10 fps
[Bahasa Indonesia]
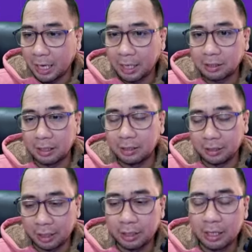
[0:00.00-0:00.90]
ya
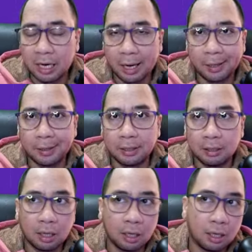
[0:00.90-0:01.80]
selisih
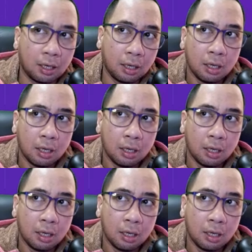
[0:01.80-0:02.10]
dengan uh,